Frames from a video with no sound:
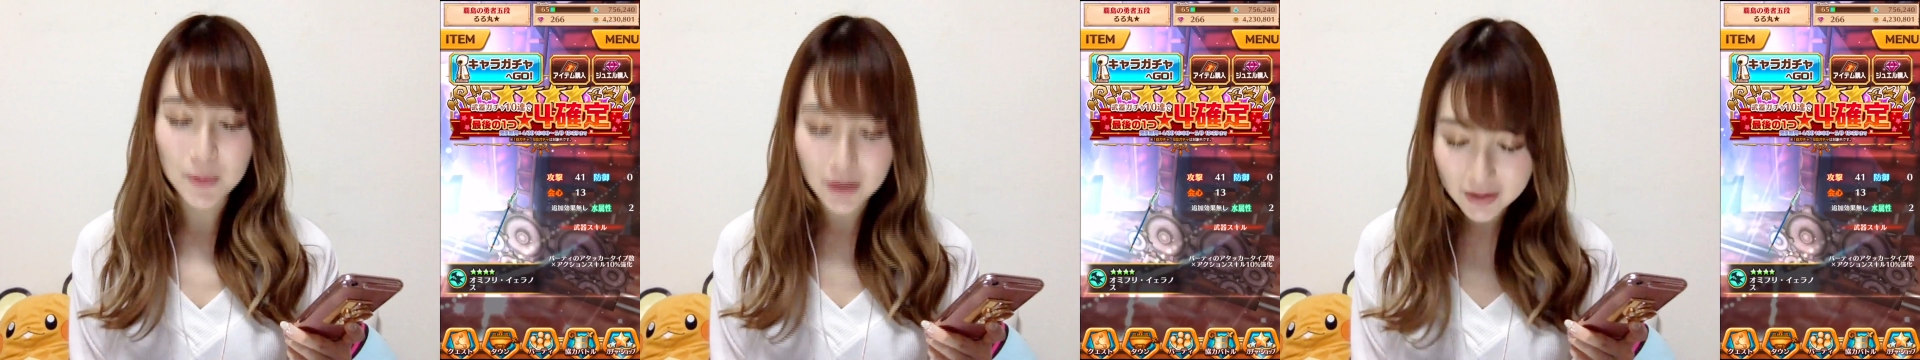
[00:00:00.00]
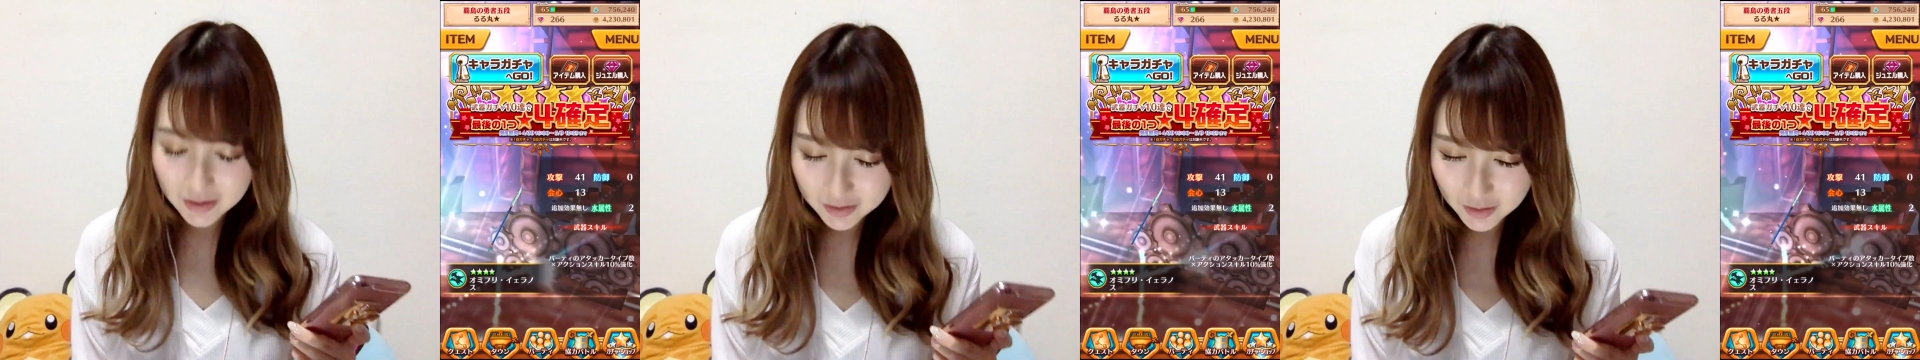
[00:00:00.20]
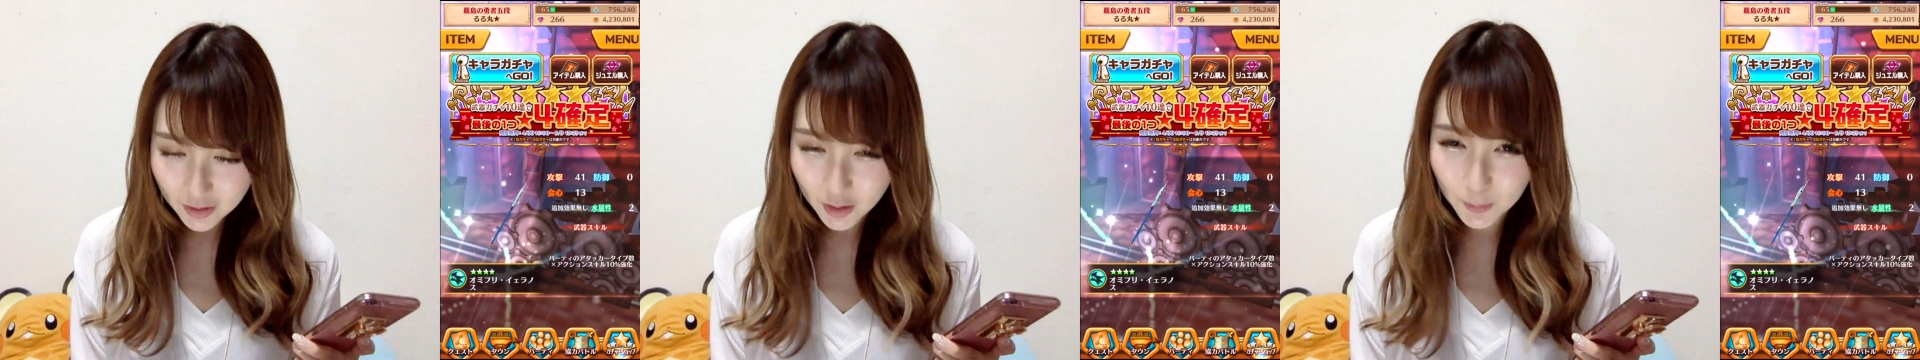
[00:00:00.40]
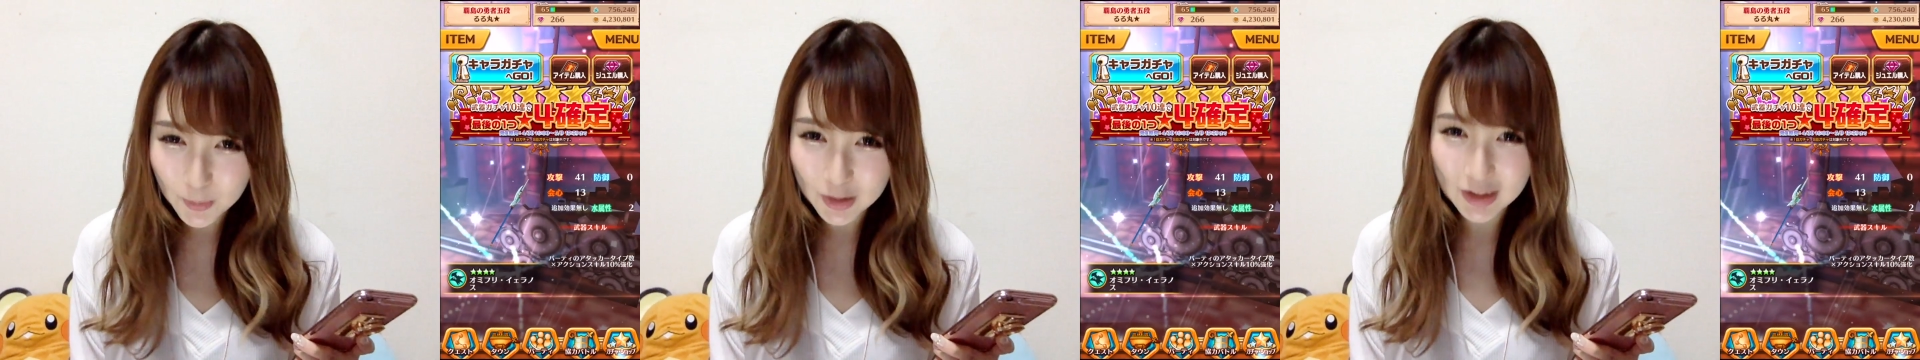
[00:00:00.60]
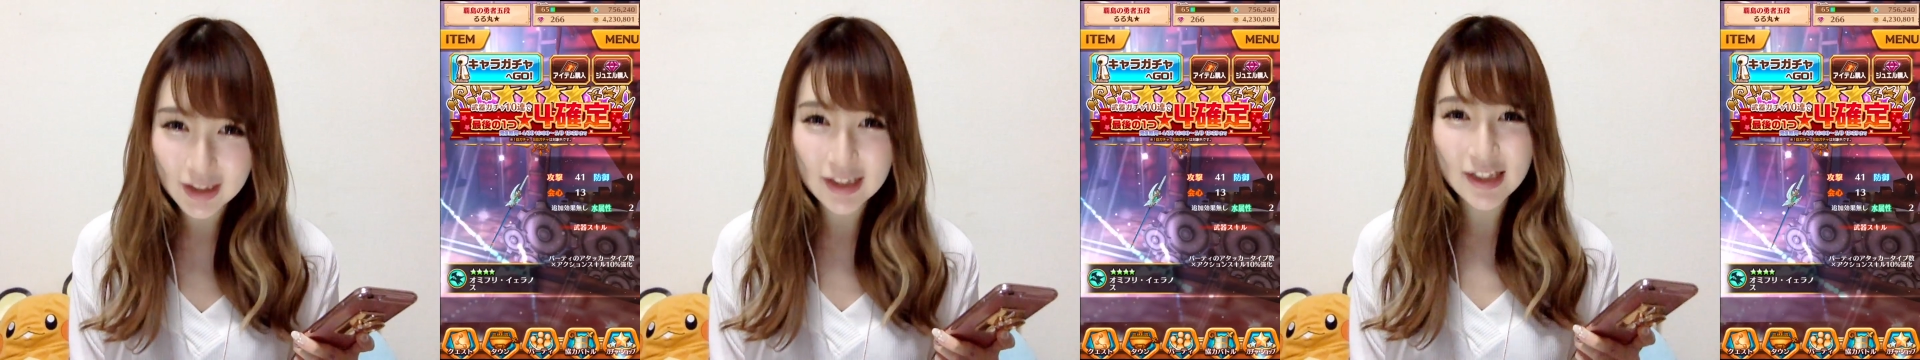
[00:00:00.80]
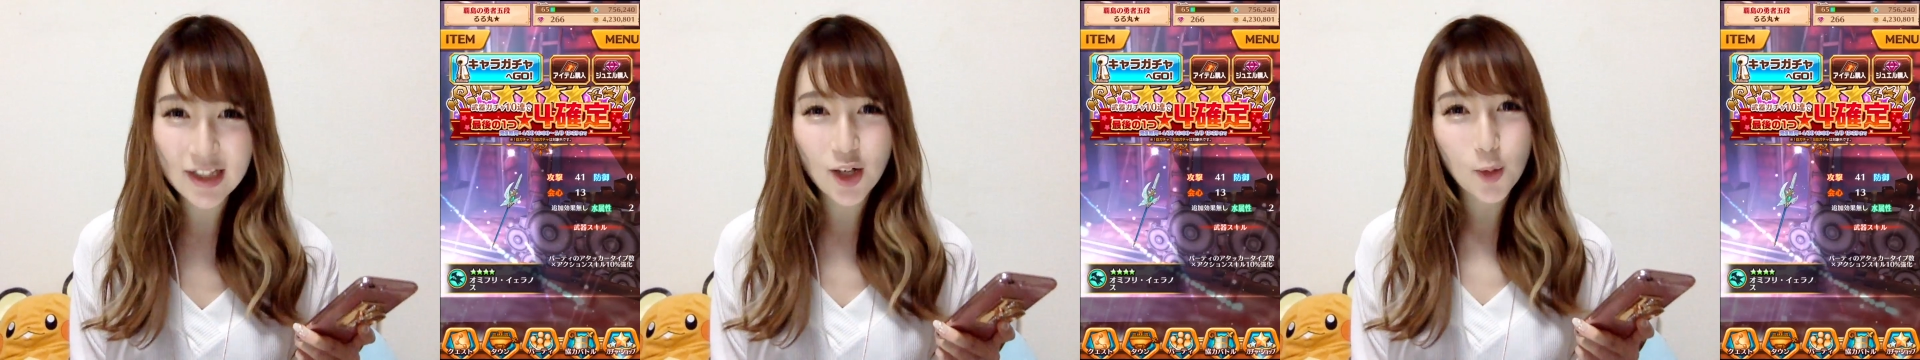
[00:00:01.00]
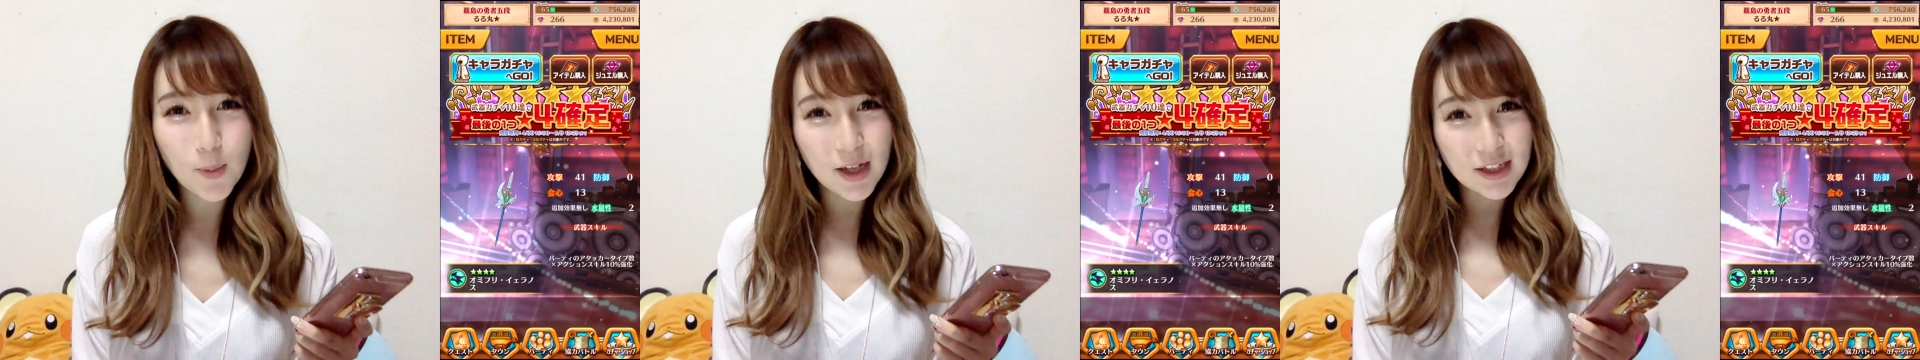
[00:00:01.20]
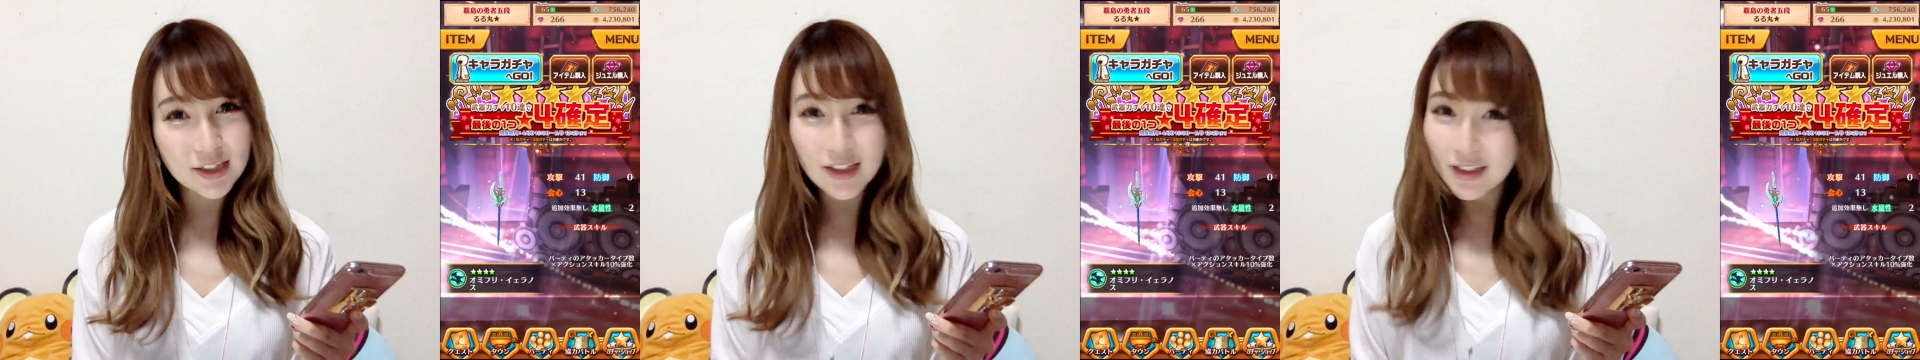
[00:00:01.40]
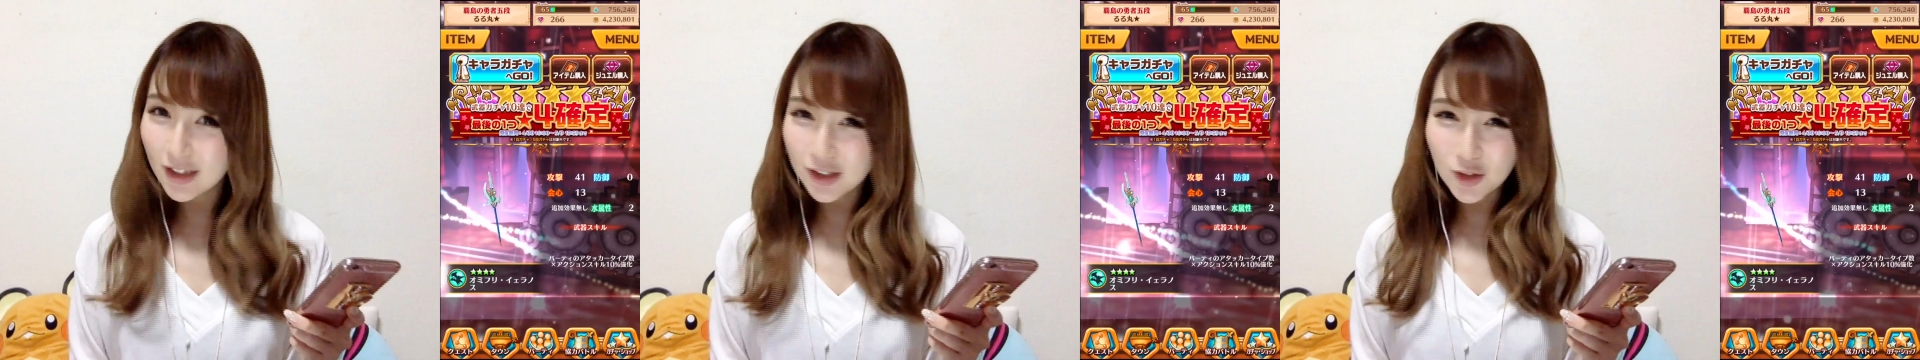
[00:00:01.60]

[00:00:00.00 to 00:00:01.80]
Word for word: プロジェクトの武器ガチャを回していきた